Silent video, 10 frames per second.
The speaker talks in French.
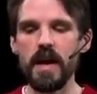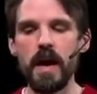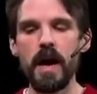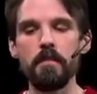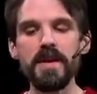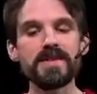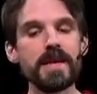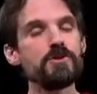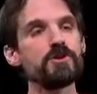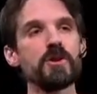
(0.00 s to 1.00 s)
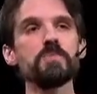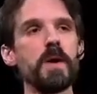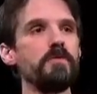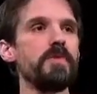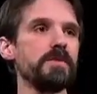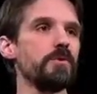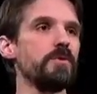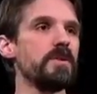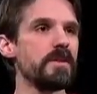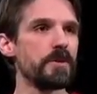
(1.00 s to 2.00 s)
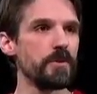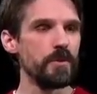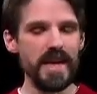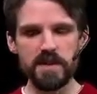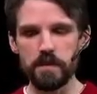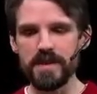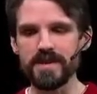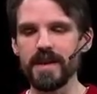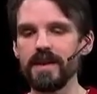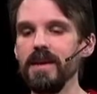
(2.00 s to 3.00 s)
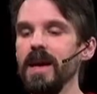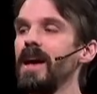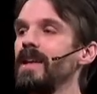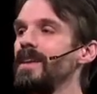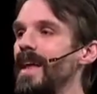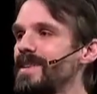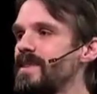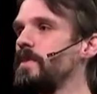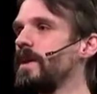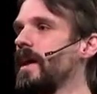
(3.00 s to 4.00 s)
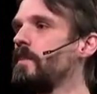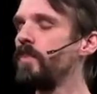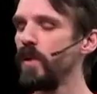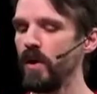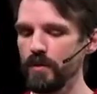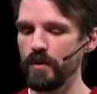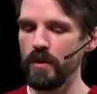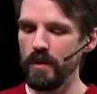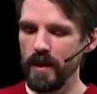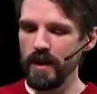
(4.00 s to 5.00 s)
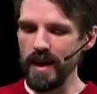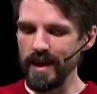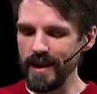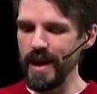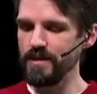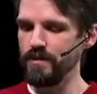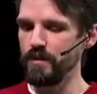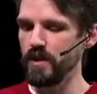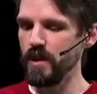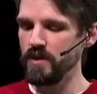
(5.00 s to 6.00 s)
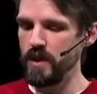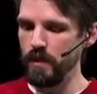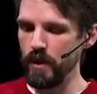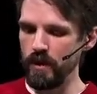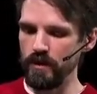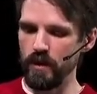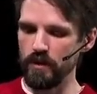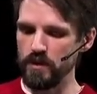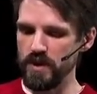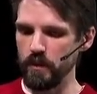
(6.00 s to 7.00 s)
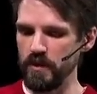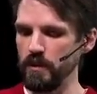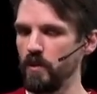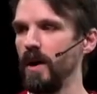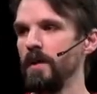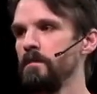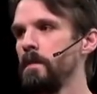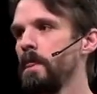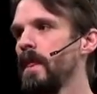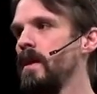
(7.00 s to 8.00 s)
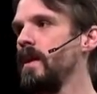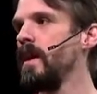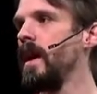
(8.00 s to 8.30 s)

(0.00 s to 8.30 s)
euh, mais ça ne change pas le fait que l'Esprit Saint l'inspirait pendant la rédaction, comme dit Paul dans 2 Timothée 3. Euh,